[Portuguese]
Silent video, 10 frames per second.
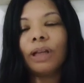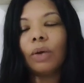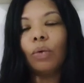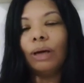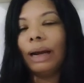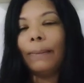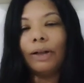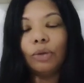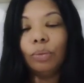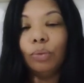um
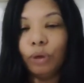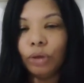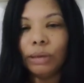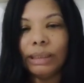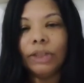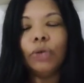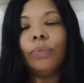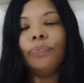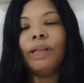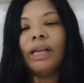gramado muito
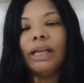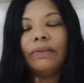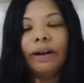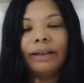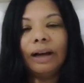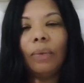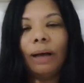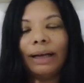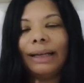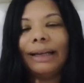lindo e vai dar
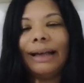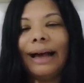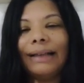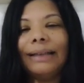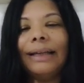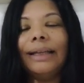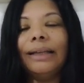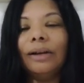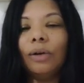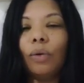uma agregada
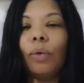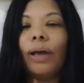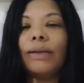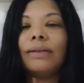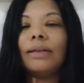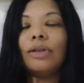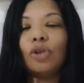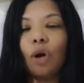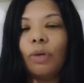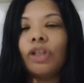aí com
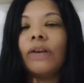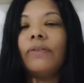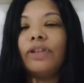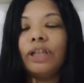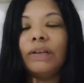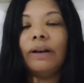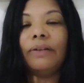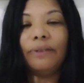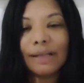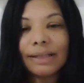essas obras que a Virgínia
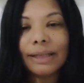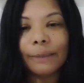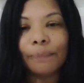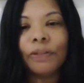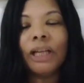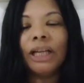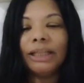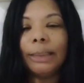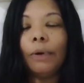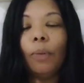vai fazer,
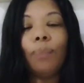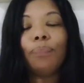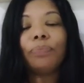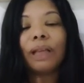tá bom?